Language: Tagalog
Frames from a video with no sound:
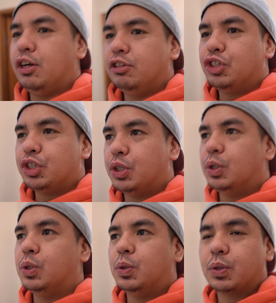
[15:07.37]

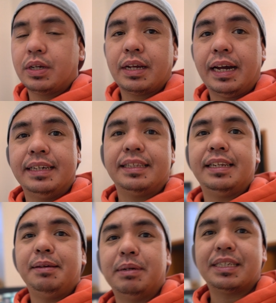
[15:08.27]
also kahit
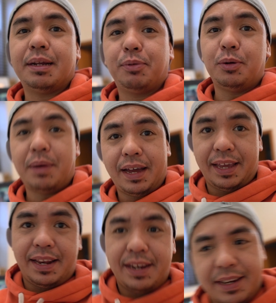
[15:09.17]
hindi masarap
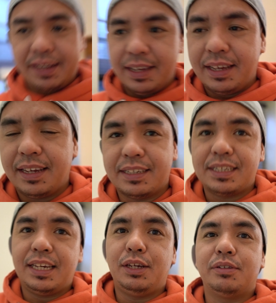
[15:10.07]
kumain
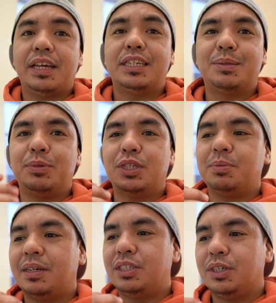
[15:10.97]
kasi yung taste mo is
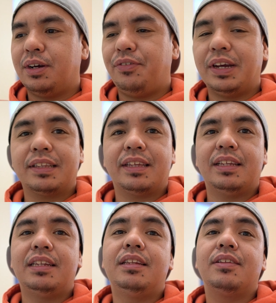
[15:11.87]
medyo
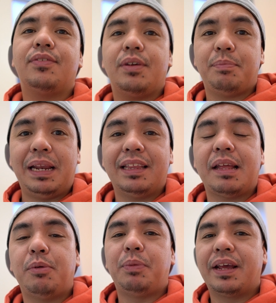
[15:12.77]
affected
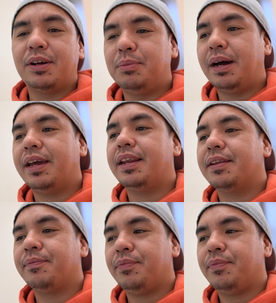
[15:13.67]
pilitin mo pa rin kumain